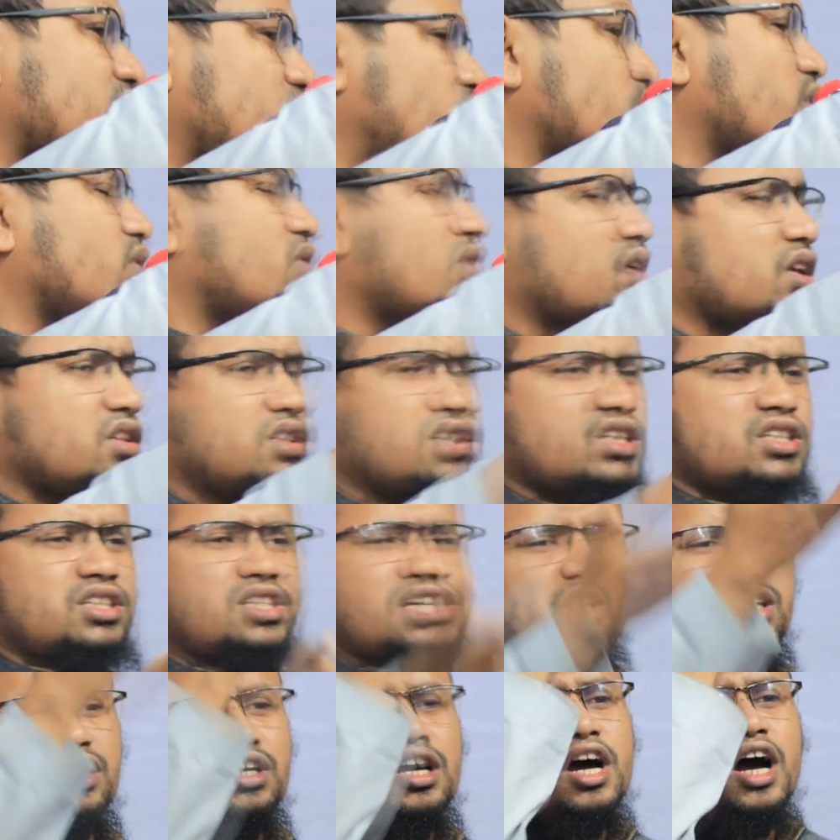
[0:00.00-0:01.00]
নাযিল করে
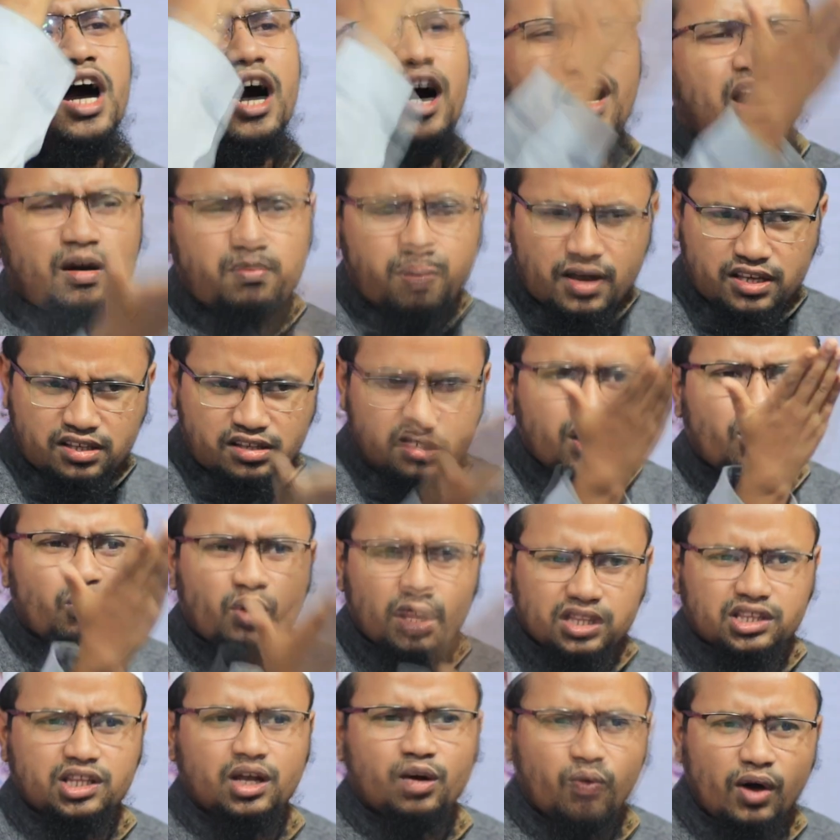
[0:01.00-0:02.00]
দিয়েছেন আবাসা
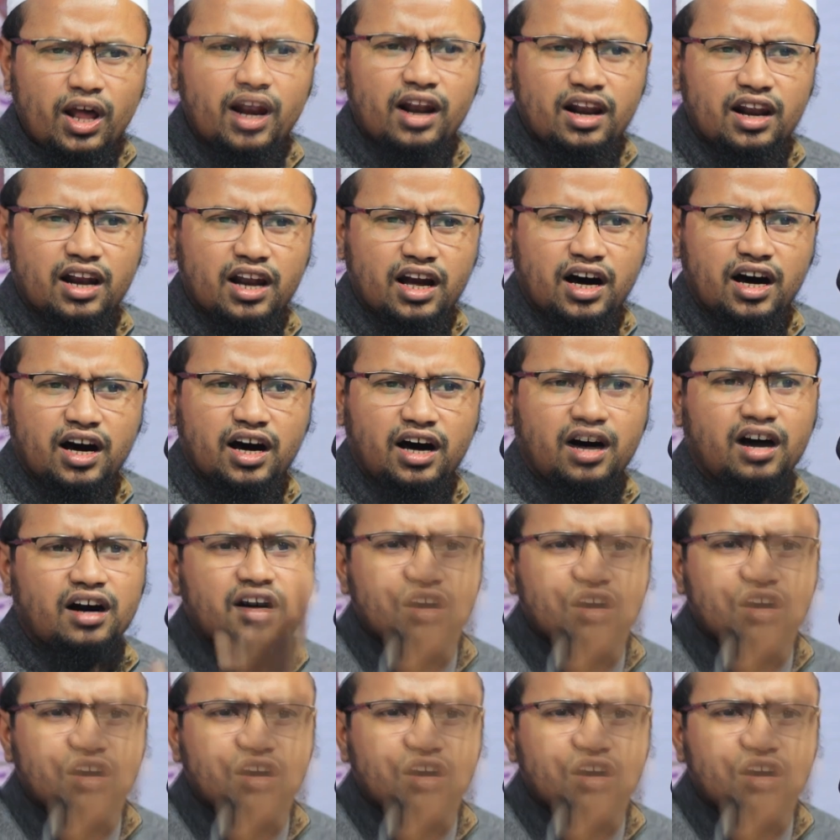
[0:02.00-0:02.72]
ওয়া তাওয়াল্লা